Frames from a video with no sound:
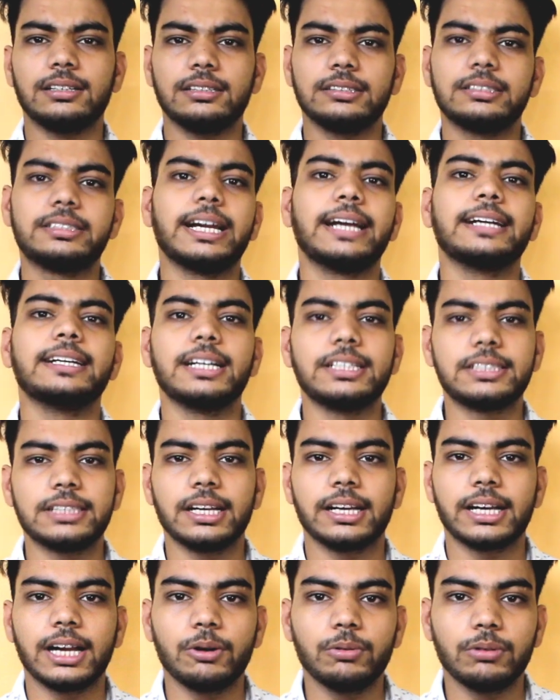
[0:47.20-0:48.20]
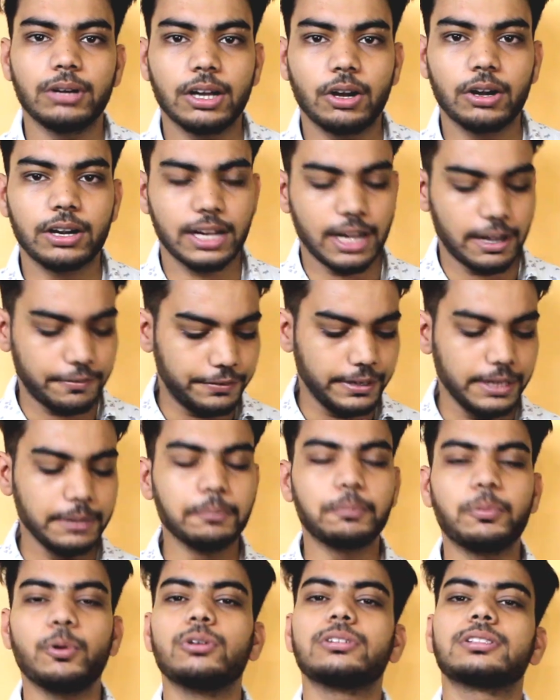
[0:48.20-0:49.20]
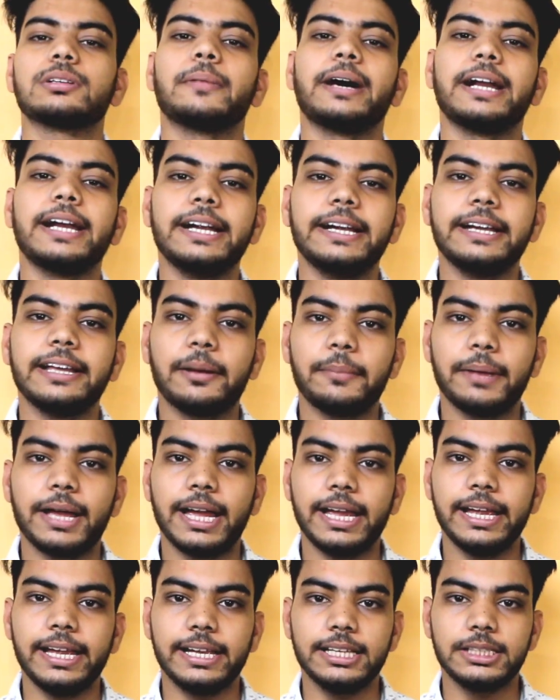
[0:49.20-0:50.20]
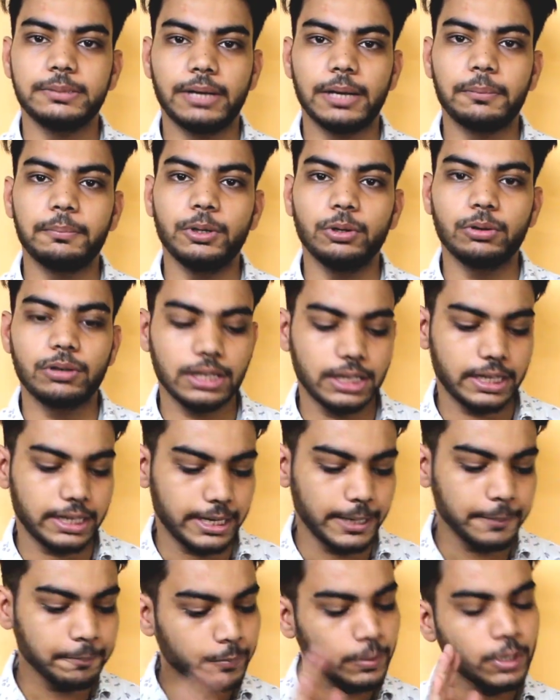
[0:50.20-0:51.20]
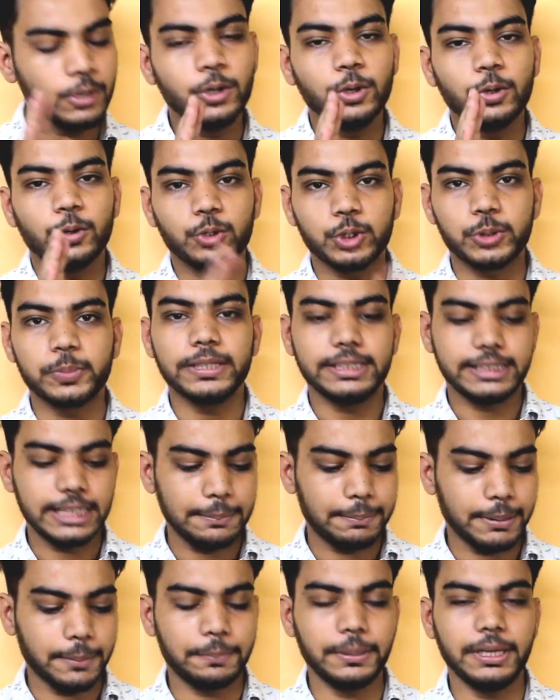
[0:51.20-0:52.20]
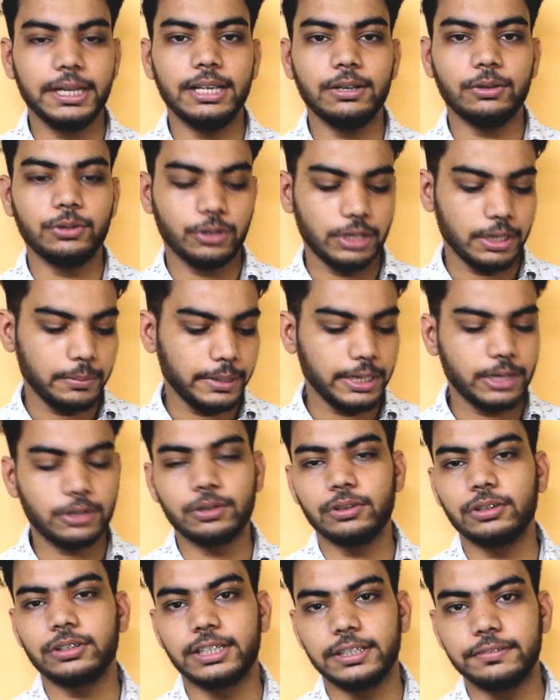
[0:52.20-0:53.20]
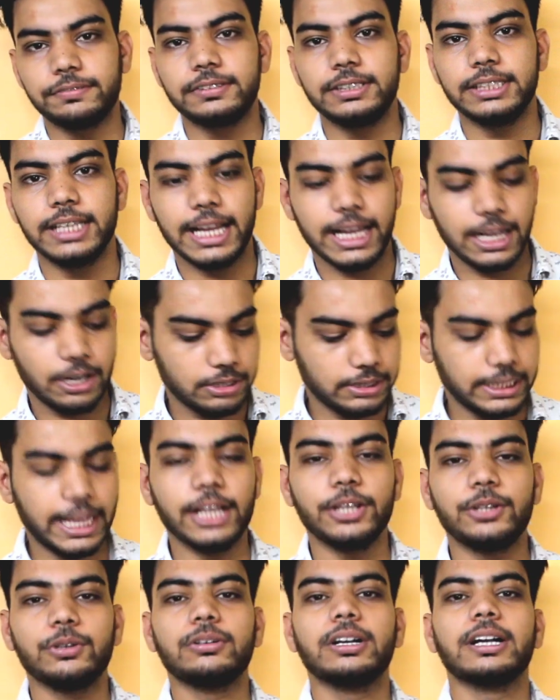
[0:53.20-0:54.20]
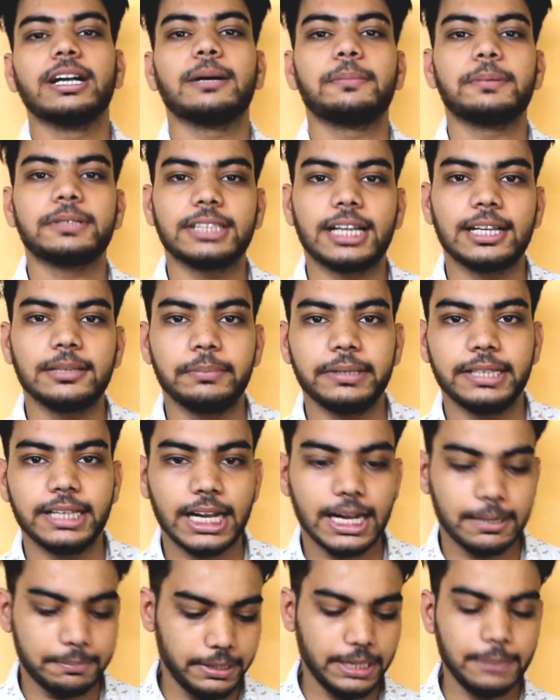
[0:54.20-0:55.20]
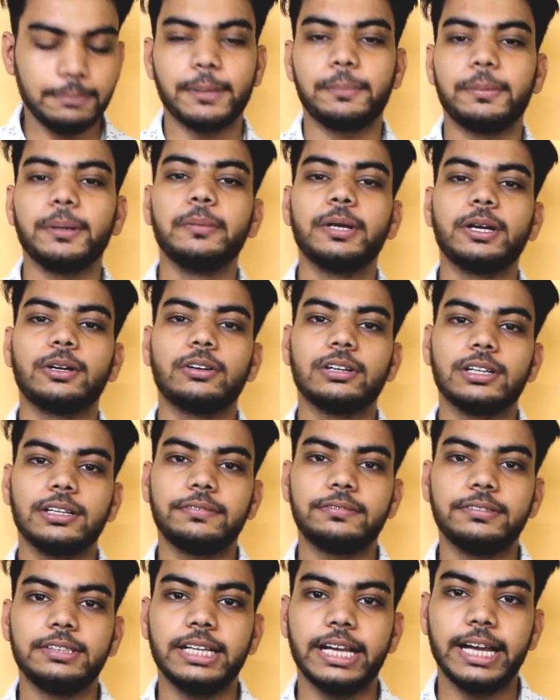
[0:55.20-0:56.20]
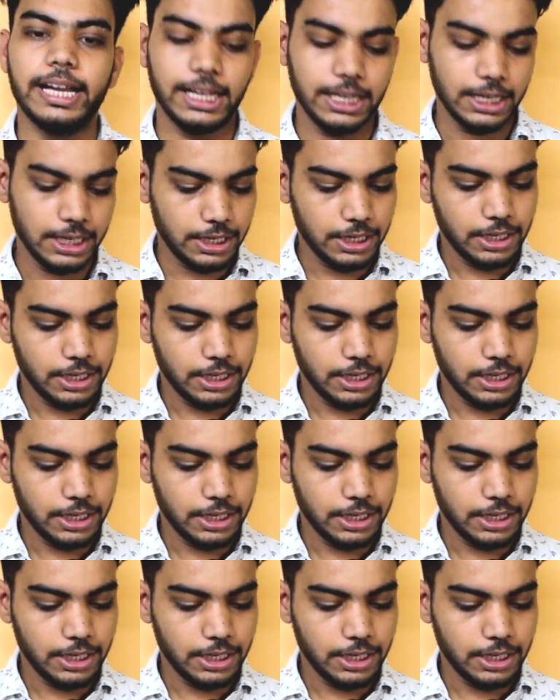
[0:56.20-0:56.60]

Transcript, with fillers: स्टैंडर्ड चल रहा है उनका और काफ़ी इम्पोर्ट्स हमारे इंडिया में आए हैं इस बार ब्लू कलर के उसमें से ये पपी उन्होंने मेरे को गिफ्ट दिया है और थैंक यू गंगा प्रसाद भैया आपने ये पपी मेरे को गिफ्ट दिया है